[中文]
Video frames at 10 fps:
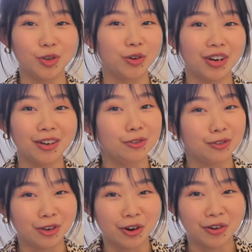我又和宇
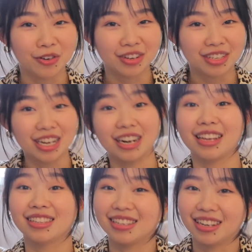宙相
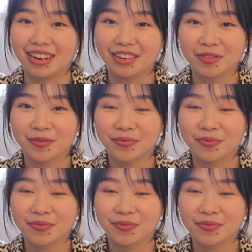连接了。